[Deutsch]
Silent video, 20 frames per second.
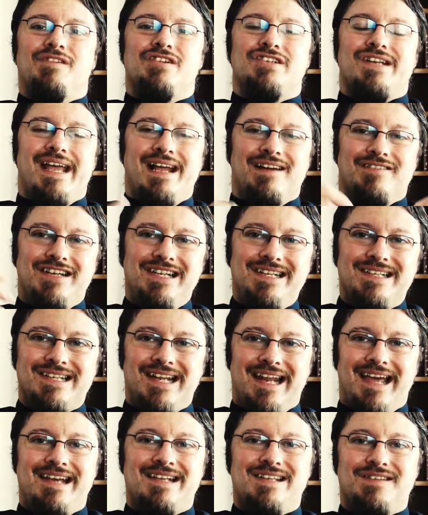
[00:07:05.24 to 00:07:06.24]
Wir steigen aber nicht
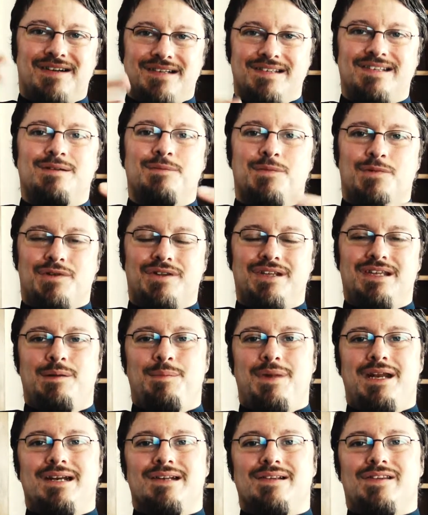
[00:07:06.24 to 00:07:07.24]
gleich 20 Minuten in die
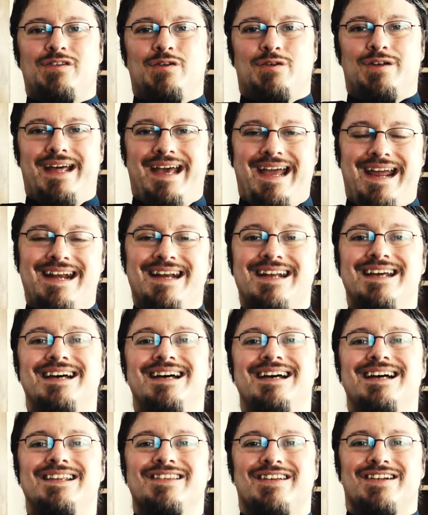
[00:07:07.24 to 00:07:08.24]
Meditation ein,
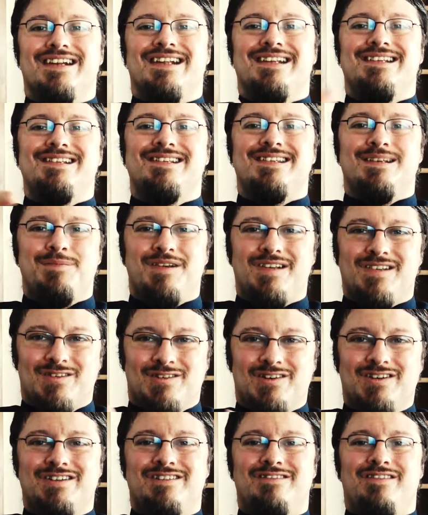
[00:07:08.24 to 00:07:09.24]
sondern es ist nämlich
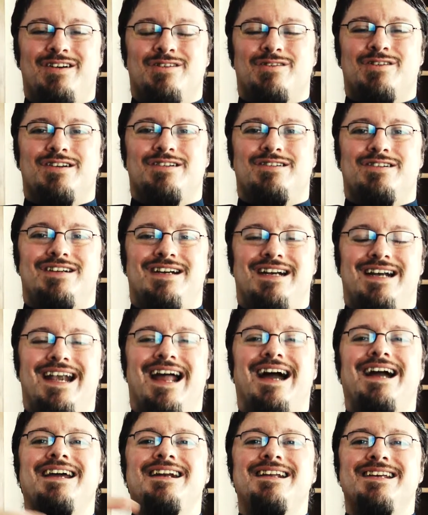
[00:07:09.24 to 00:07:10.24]
so, wenn du
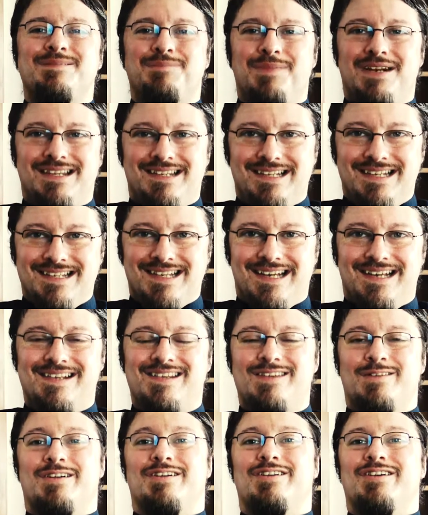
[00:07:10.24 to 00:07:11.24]
lange nicht meditiert
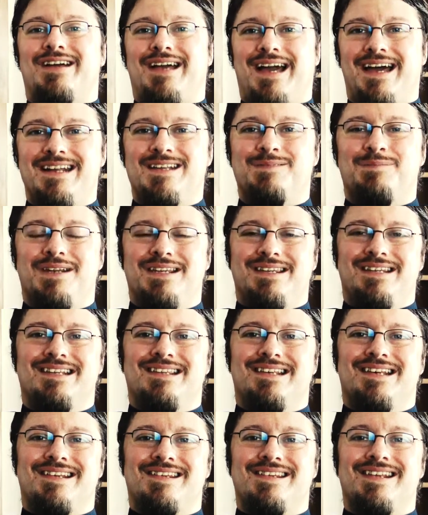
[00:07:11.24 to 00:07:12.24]
hast oder noch gar nicht
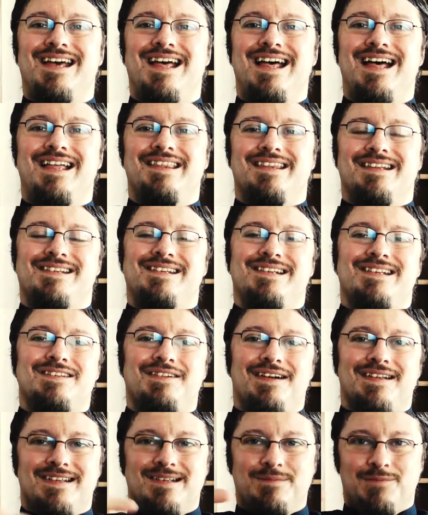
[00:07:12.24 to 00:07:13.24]
meditiert hast, dann sind
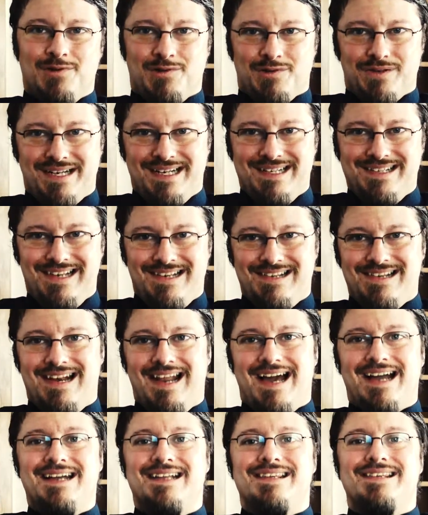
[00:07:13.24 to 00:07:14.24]
20 Minuten eine sehr, sehr
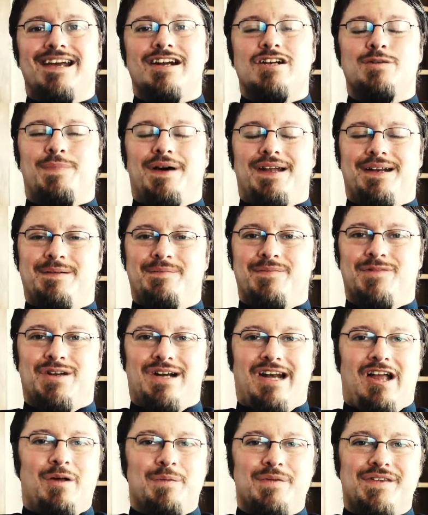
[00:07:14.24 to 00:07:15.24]
lange Zeitspanne Zeitspanne. Und du
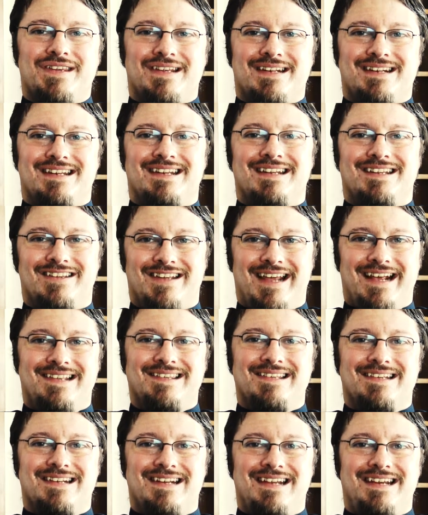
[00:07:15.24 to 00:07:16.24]
glaubst dann, denkst
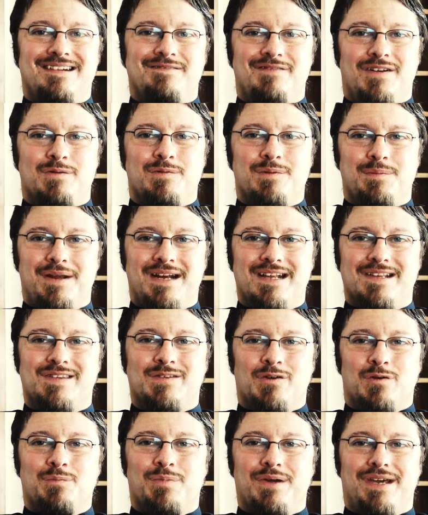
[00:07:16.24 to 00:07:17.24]
dann wenn du die
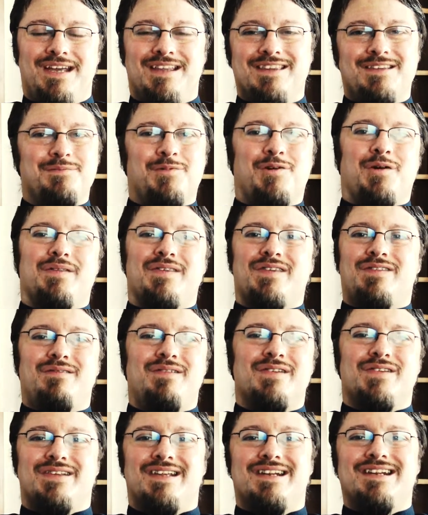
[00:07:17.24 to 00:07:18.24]
Meditation beginnst, um Gottes
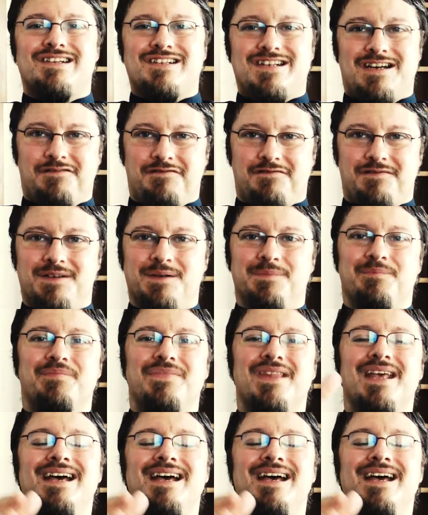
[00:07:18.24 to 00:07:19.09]
Willen soll ich das schaffen. Ja.